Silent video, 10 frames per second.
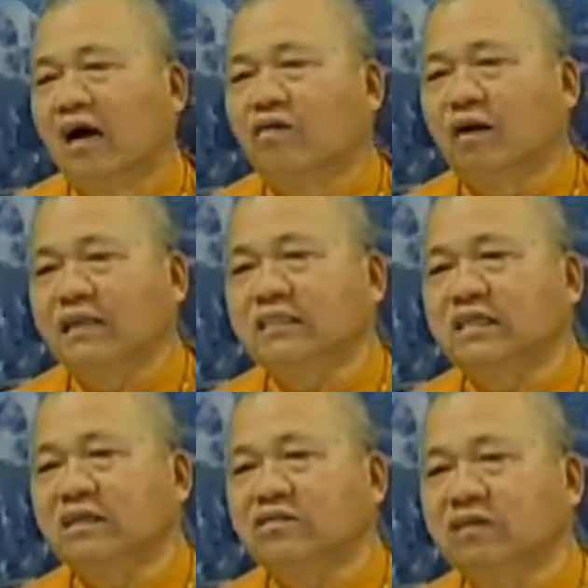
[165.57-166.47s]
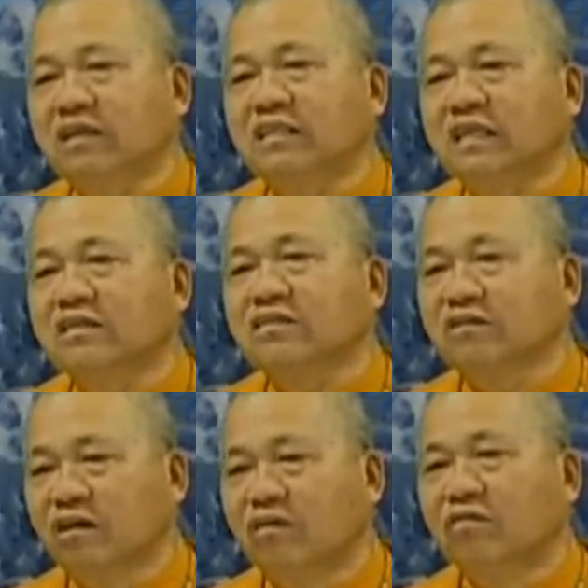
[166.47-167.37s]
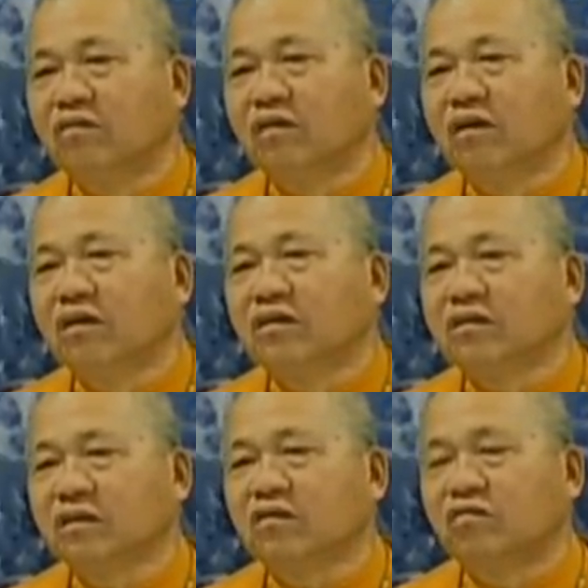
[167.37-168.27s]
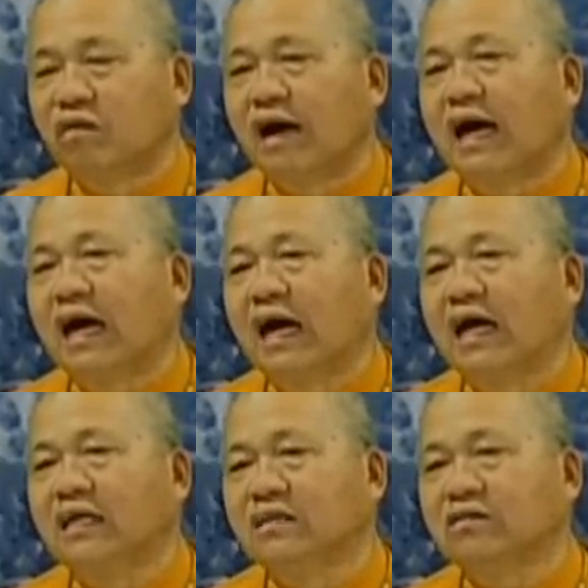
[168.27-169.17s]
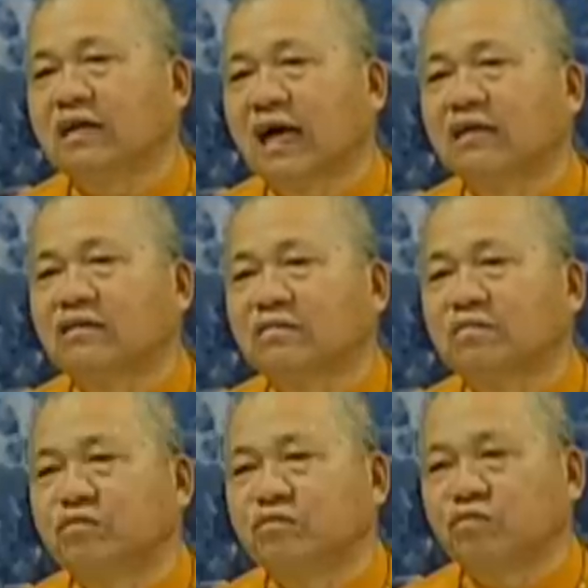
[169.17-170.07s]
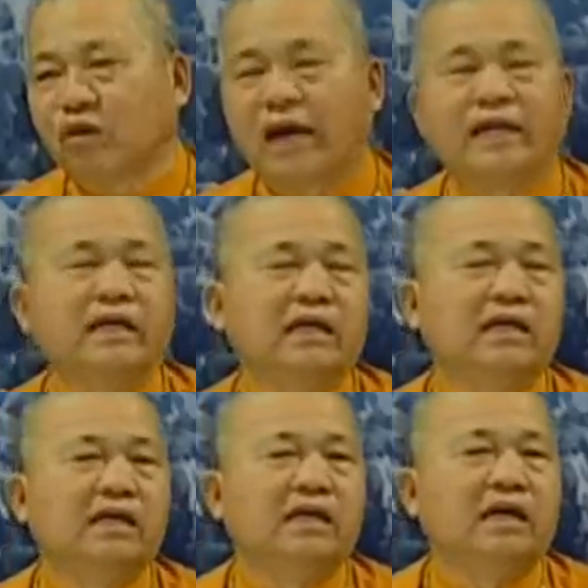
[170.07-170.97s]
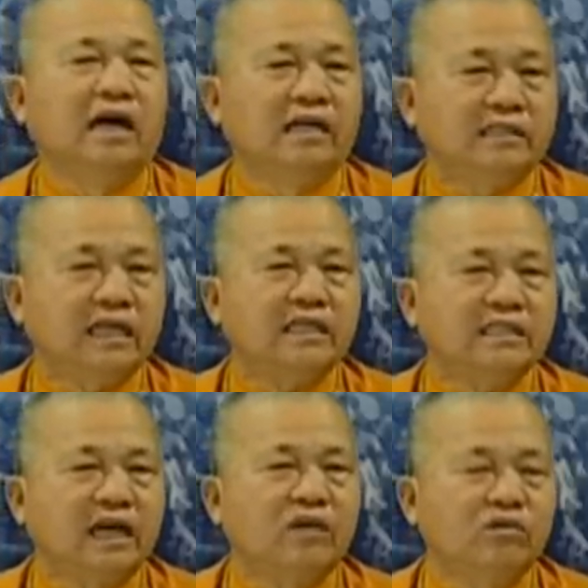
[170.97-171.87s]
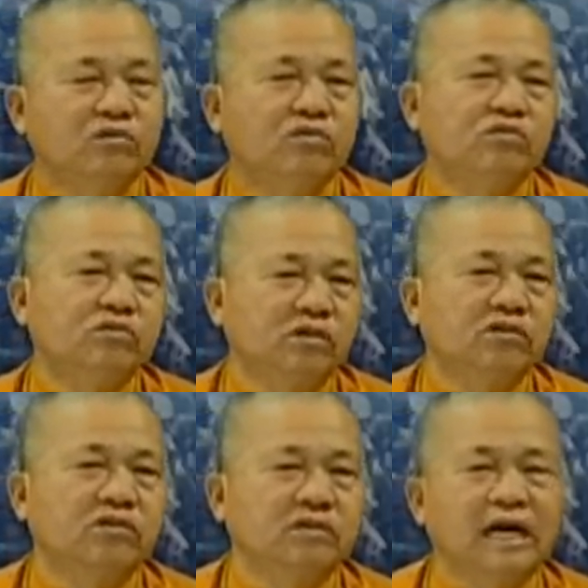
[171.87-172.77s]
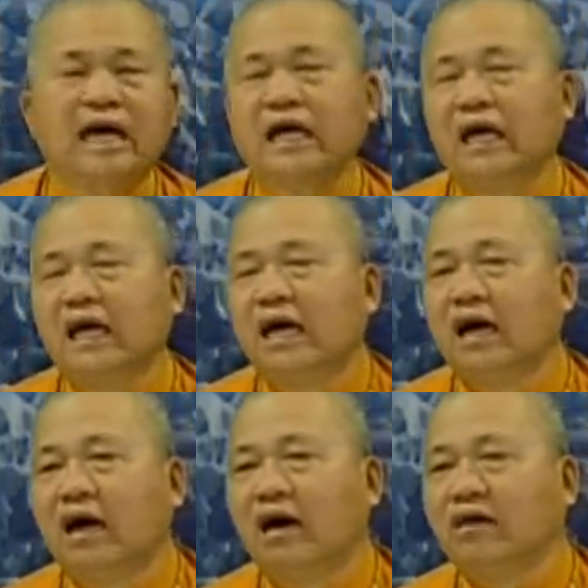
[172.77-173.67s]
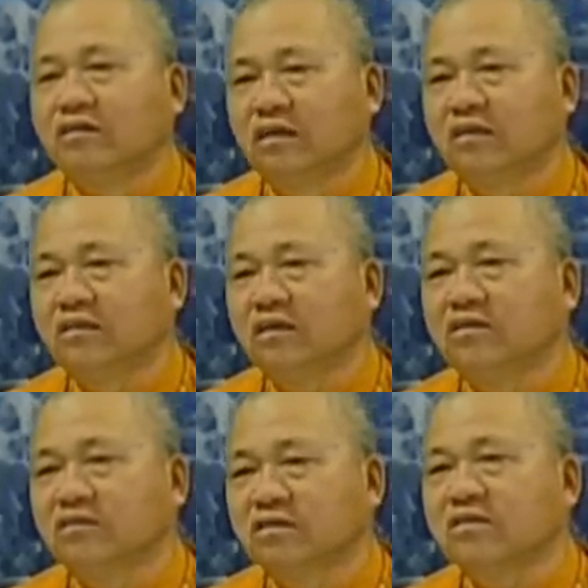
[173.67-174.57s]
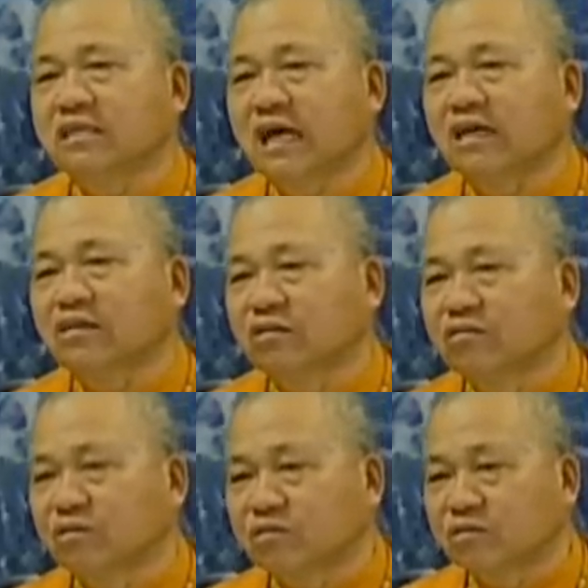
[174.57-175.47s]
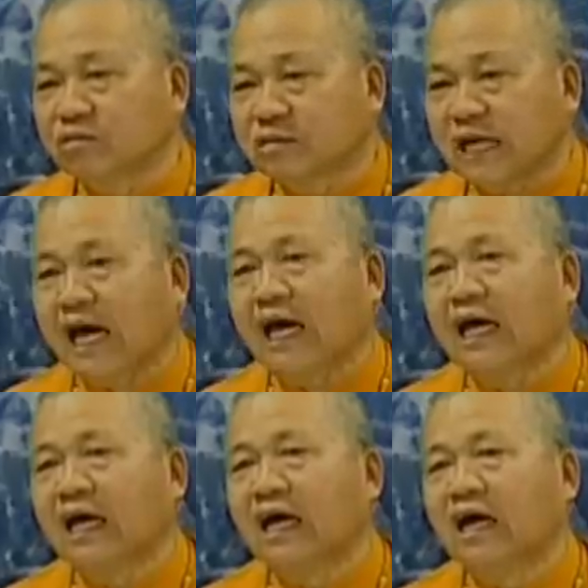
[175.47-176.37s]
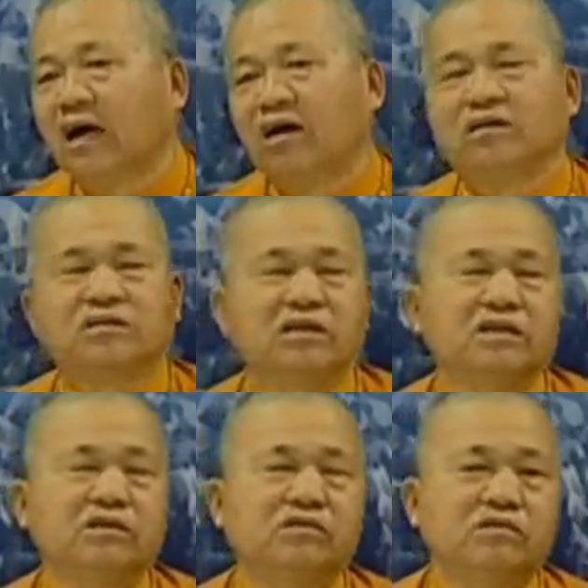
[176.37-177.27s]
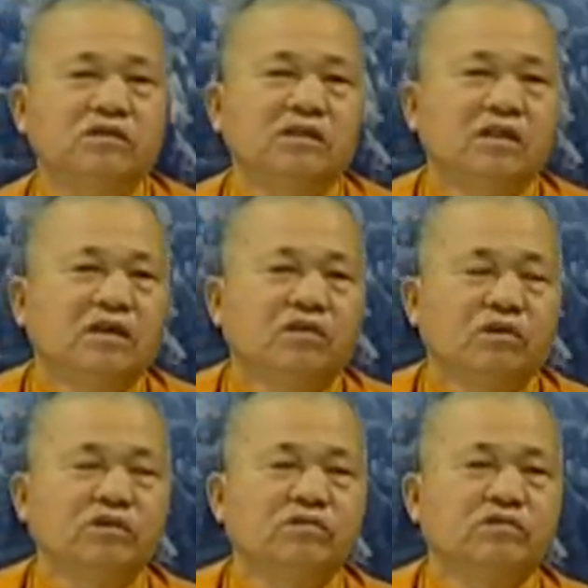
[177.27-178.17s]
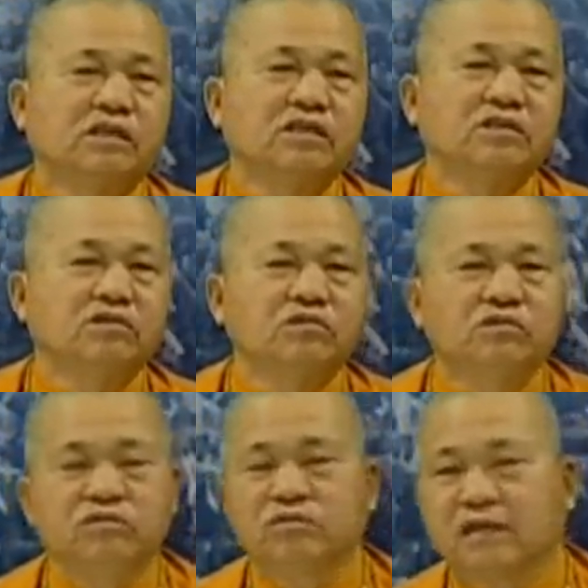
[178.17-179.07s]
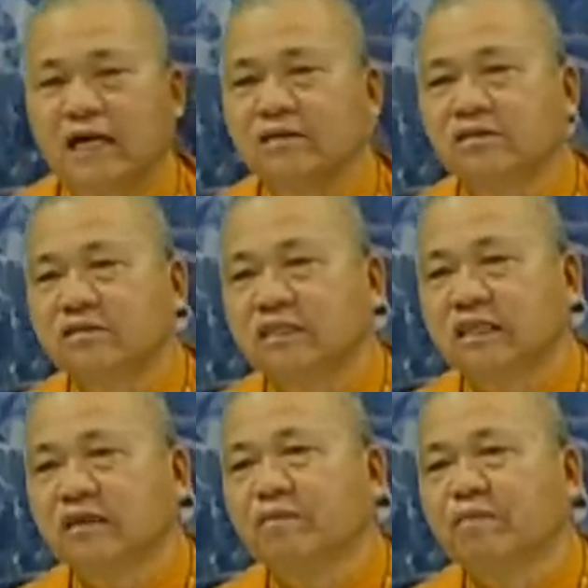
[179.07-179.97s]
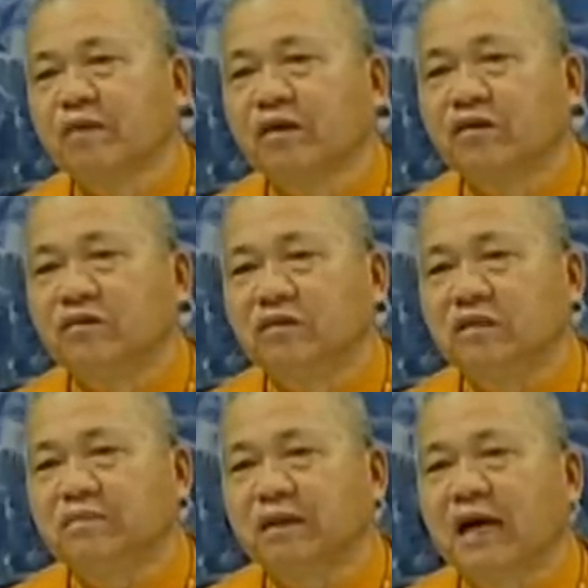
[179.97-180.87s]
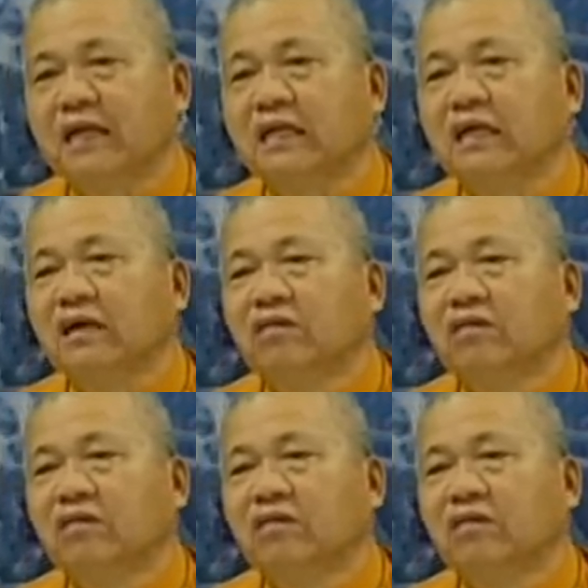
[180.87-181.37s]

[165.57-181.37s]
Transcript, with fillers: 好，完全确定之后，这个法就开始普传，啊，家家户户用得上，啊，人人身上都用得上。啊，所以《鬼谷先师五路财神经》与一般